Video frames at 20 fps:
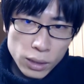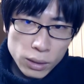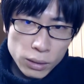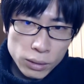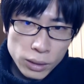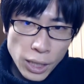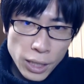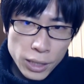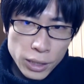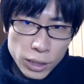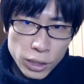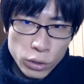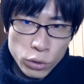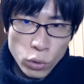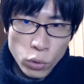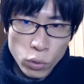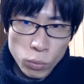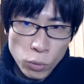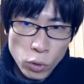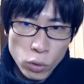大企
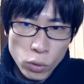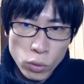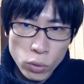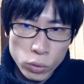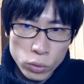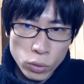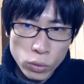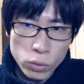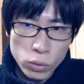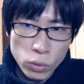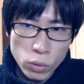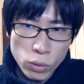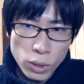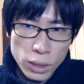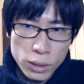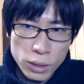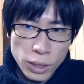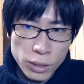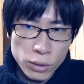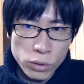業もほとんどが
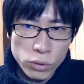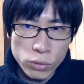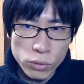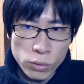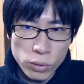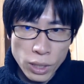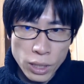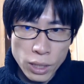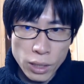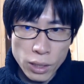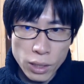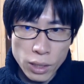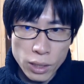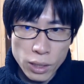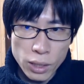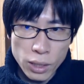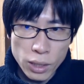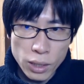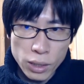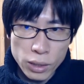世襲で、
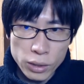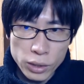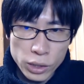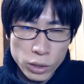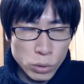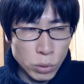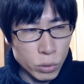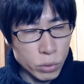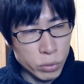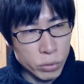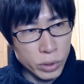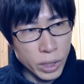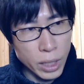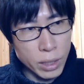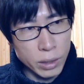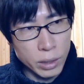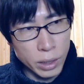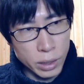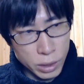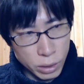既得
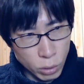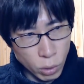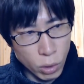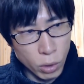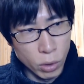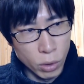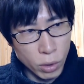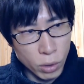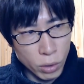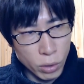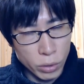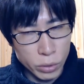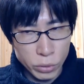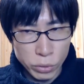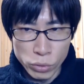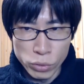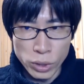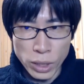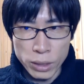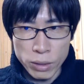権益とい
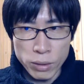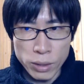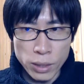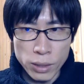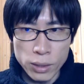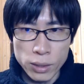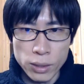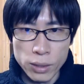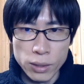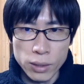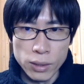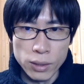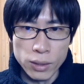うやつです。